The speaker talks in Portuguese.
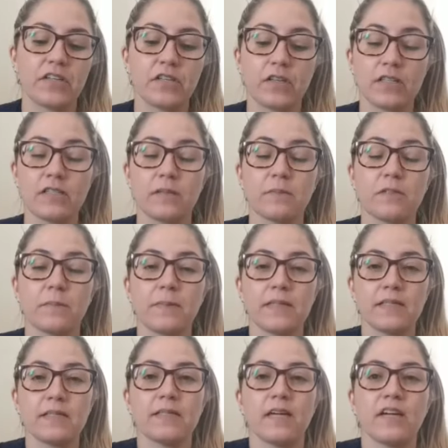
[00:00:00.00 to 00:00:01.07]
nós vamos
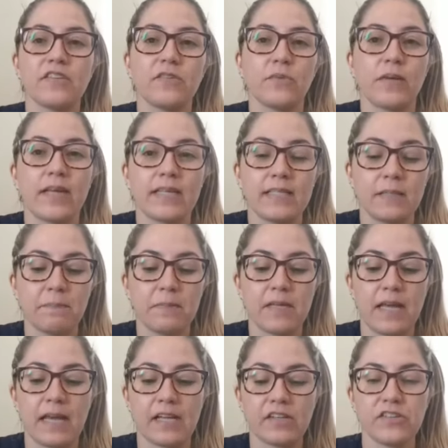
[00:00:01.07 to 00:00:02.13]
precisar de um
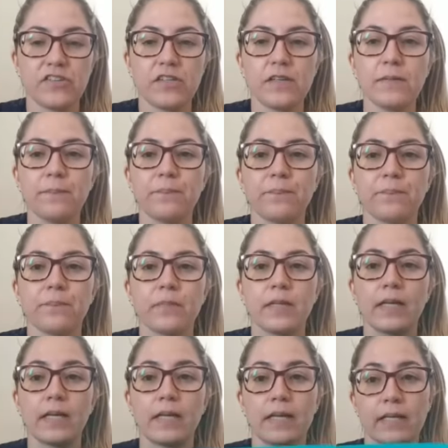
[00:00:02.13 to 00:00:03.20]
recipiente
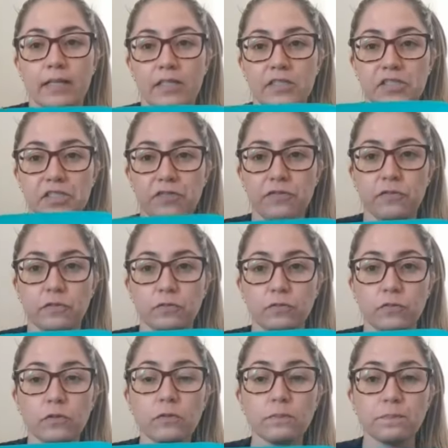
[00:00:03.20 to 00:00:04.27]
grande e
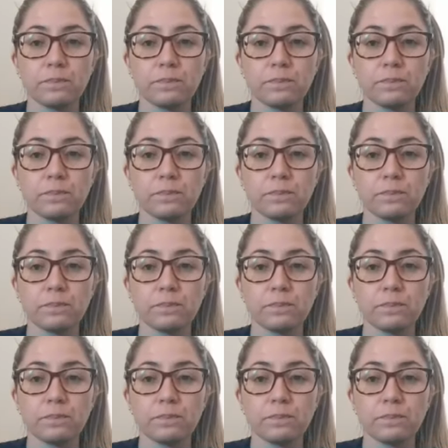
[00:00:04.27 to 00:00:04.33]
fundo